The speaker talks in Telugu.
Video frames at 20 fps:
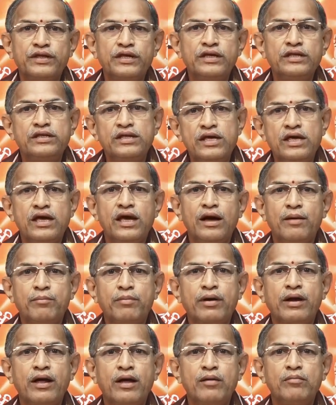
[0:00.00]
ఇది
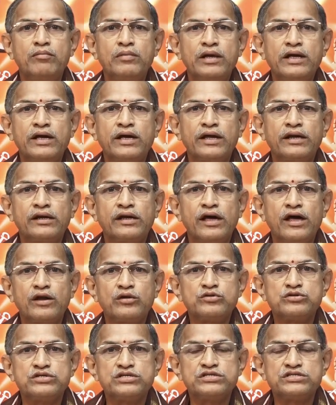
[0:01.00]
అబ్రహాం లింకన్
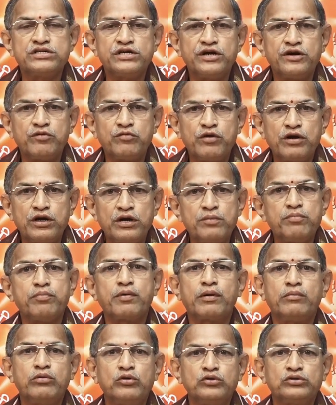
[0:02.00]
గారు చేసినటువంటి
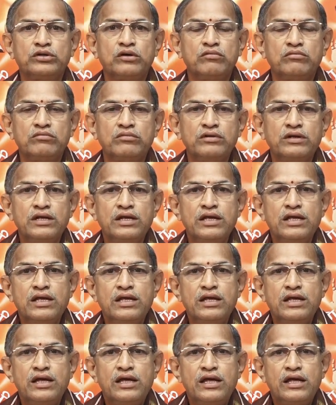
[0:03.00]
ప్రబోధం
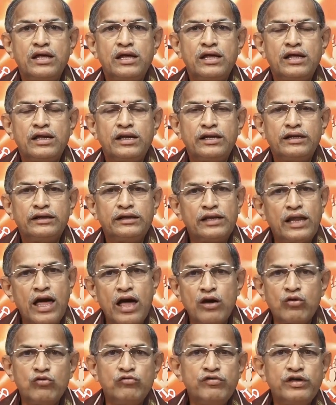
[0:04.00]

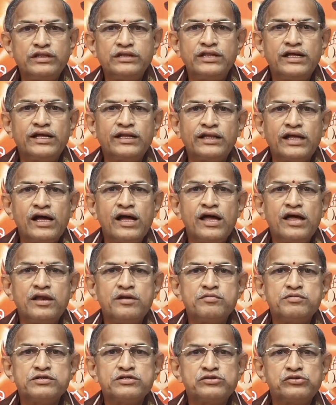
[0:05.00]
నాకు వ్యక్తిగతంగా
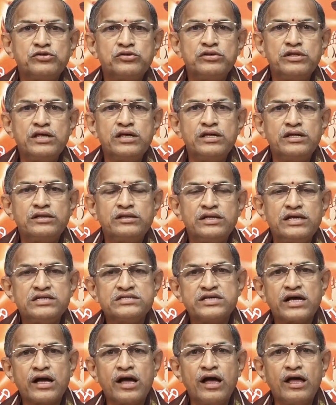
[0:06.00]
అనిపిస్తుంది
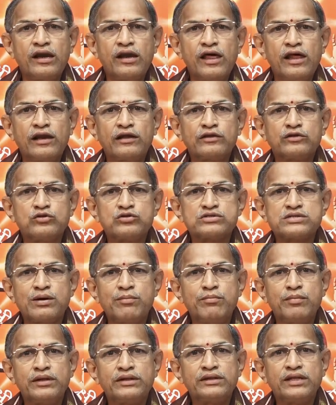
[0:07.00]
దేశకాలాలతో
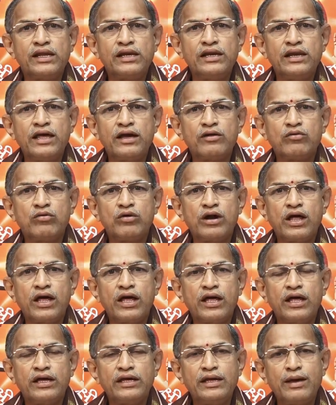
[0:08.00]
సంబంధం లేకుండా
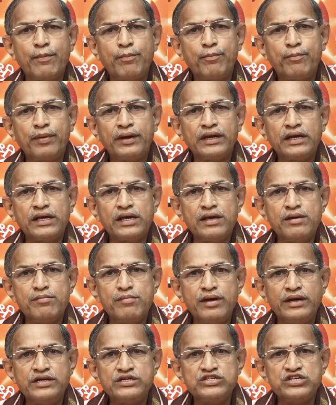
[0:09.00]
ఎప్పటికీ
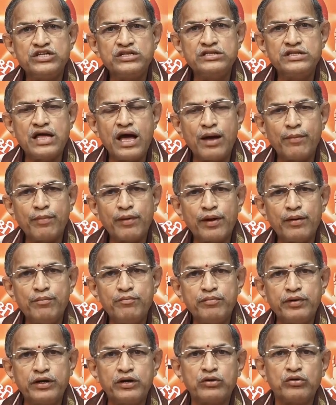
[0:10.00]
మనిషి జ్ఞాపకం
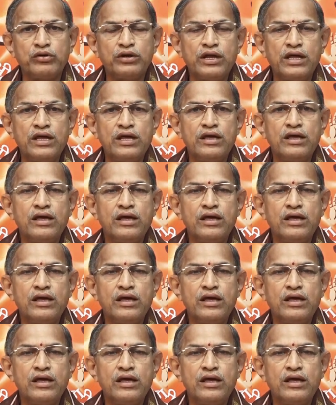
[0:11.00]
పెట్టుకుని